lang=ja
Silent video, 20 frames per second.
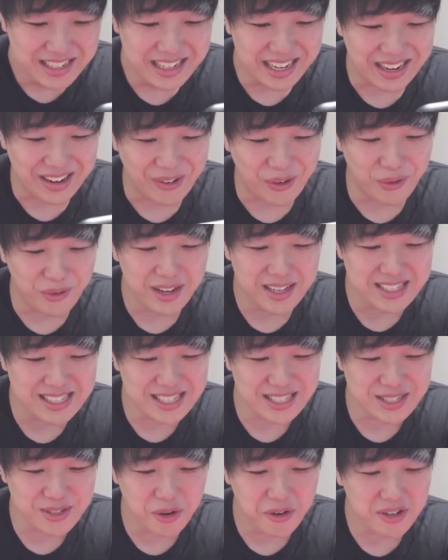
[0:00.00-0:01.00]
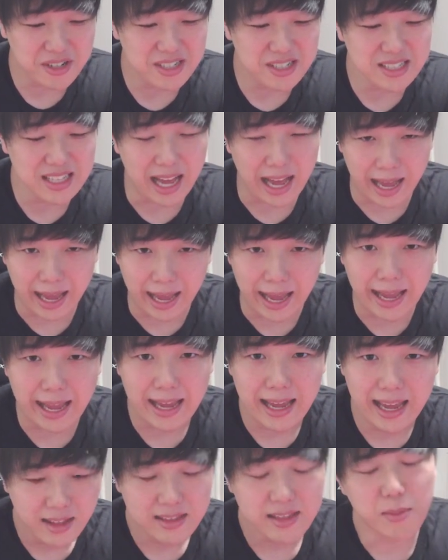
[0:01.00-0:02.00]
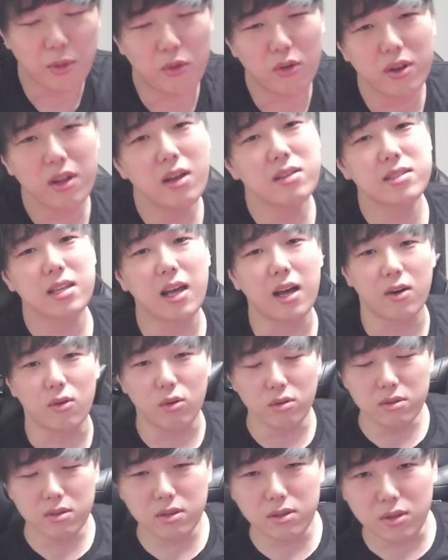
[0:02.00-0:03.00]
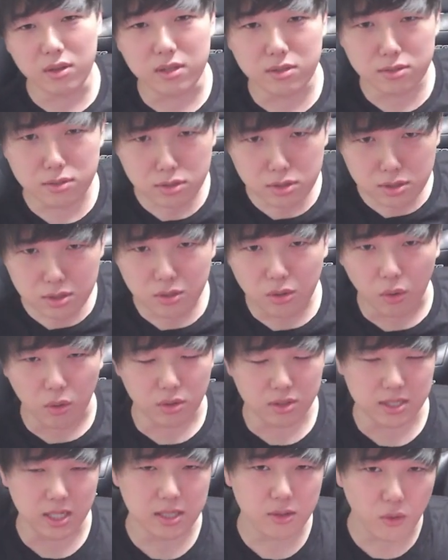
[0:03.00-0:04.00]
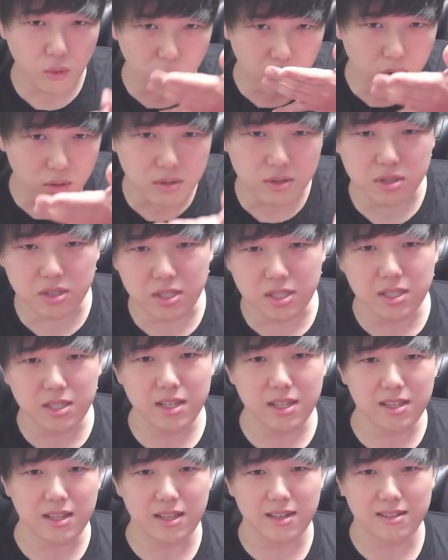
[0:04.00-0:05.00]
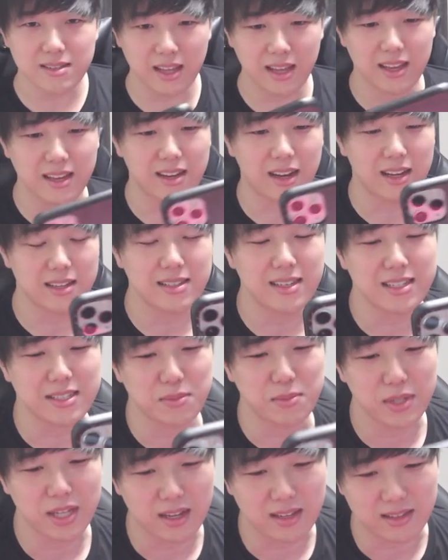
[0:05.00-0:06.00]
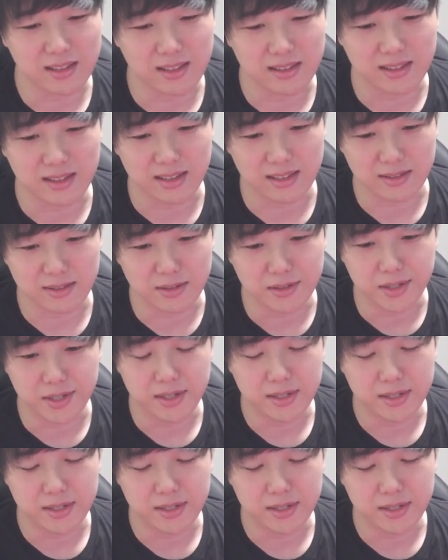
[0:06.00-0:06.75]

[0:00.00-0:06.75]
いや、これすごくない？でも俺はさ、本当にうんこをちゃんとこう口に入れてるね、アザラシ見たかったんだけど、